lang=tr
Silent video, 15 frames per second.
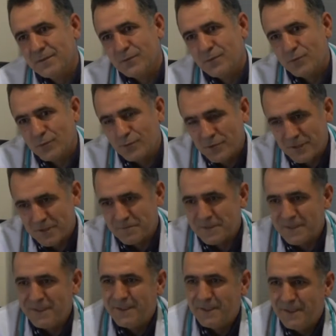kuş
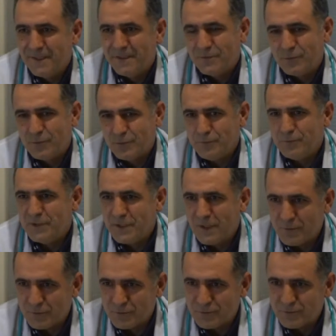gibi kuşun bir
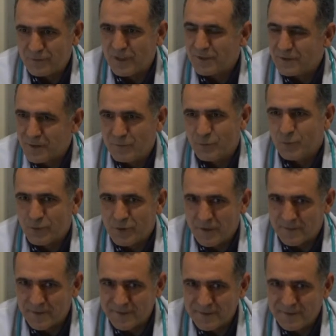yavrusu daha tam
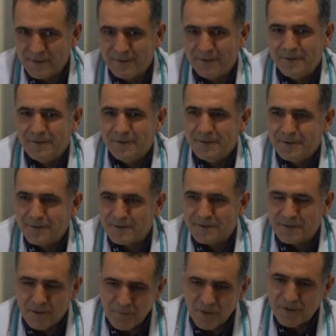uçamaz
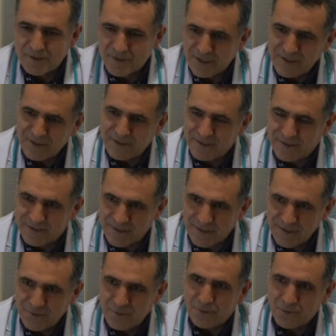Zaman geçtikçe
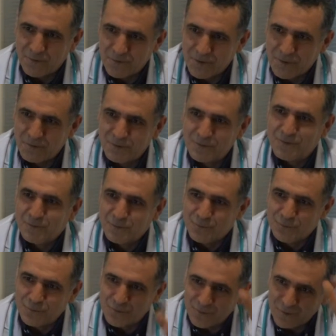o yavrucuk
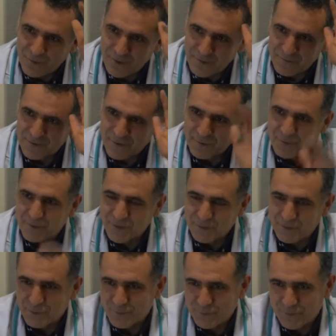uçuyor, havada güzel
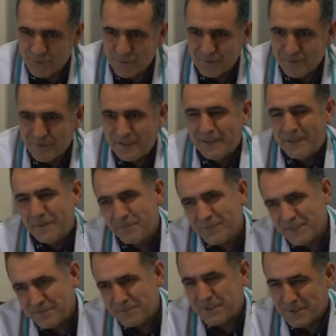süzülüyor.
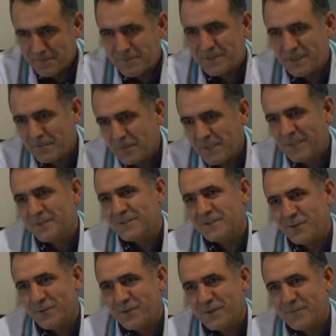Bizim işimiz de
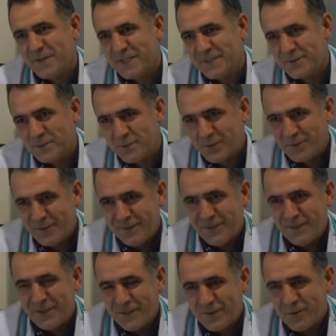birazcık ona benziyor.
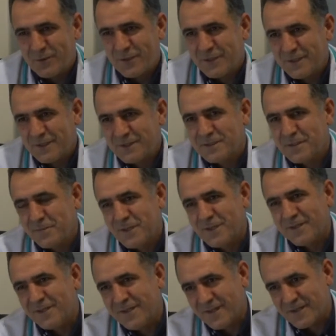Onlar da
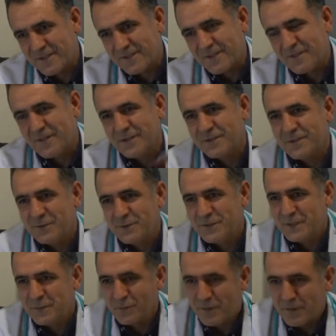zamanla artık kanatlar
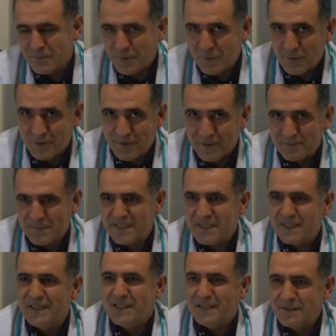üzerinde durabiliyorlar.
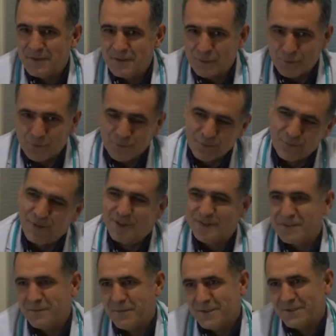Bize ihtiyaç duydukları
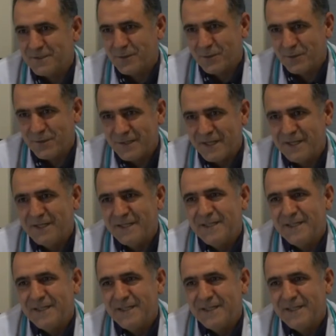zaman şey oluyorlar.